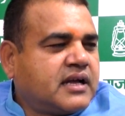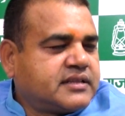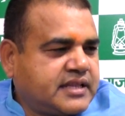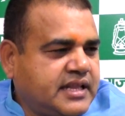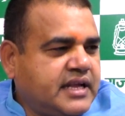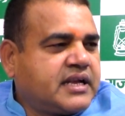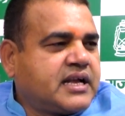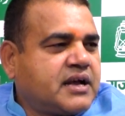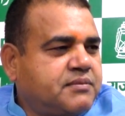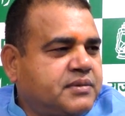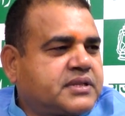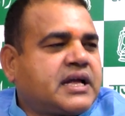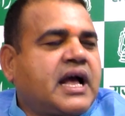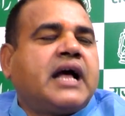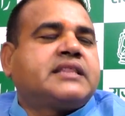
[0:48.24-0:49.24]
अतीक
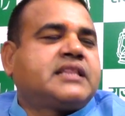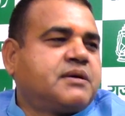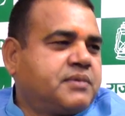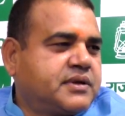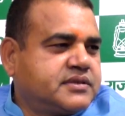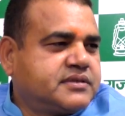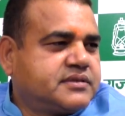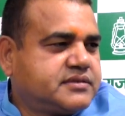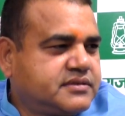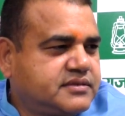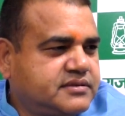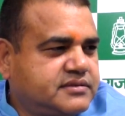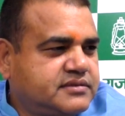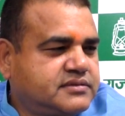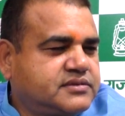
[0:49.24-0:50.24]
अहमद कहाँ थे बंद
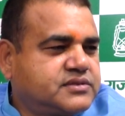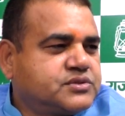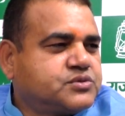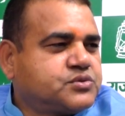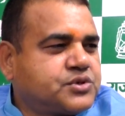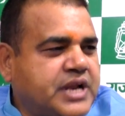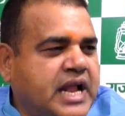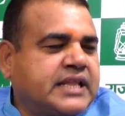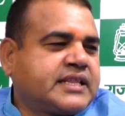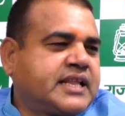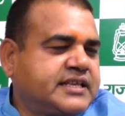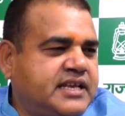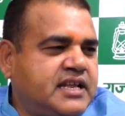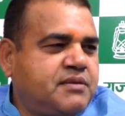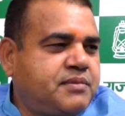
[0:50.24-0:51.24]
गुजरात
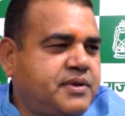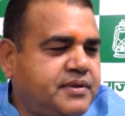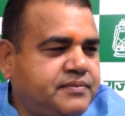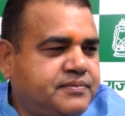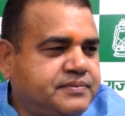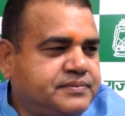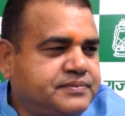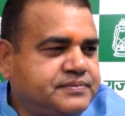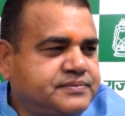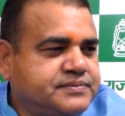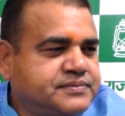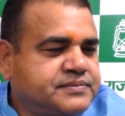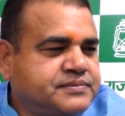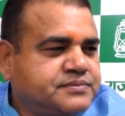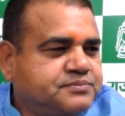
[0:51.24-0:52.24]
के जेल में
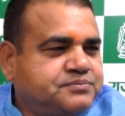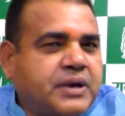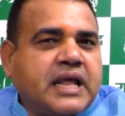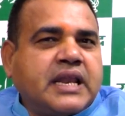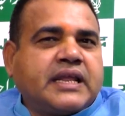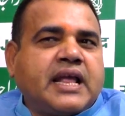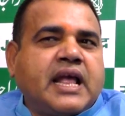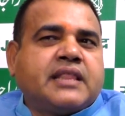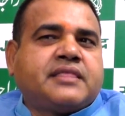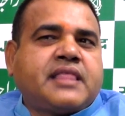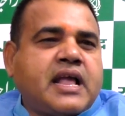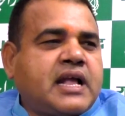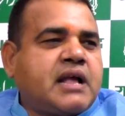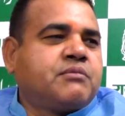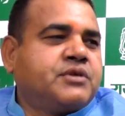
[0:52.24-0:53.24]
पाल की
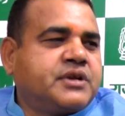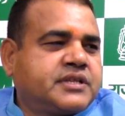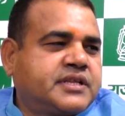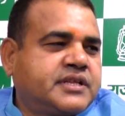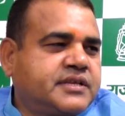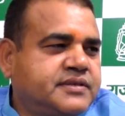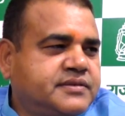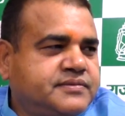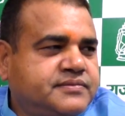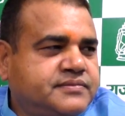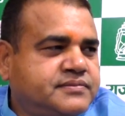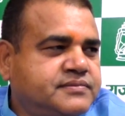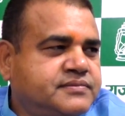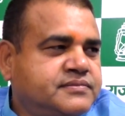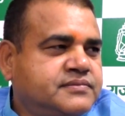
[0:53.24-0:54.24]
हत्या कब हुई थी
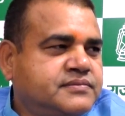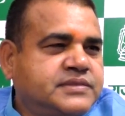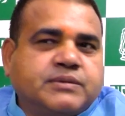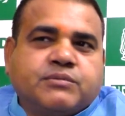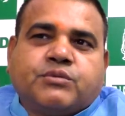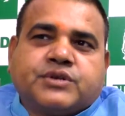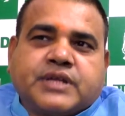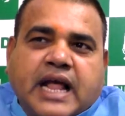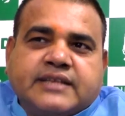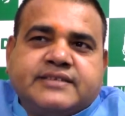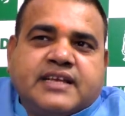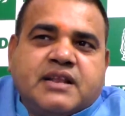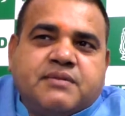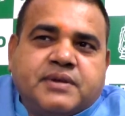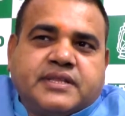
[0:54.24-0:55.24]
जब गुजरात
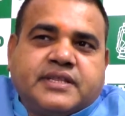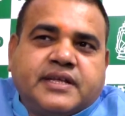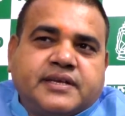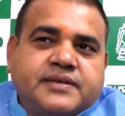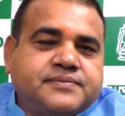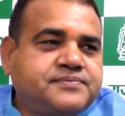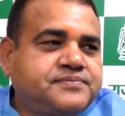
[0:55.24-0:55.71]
जेल में थे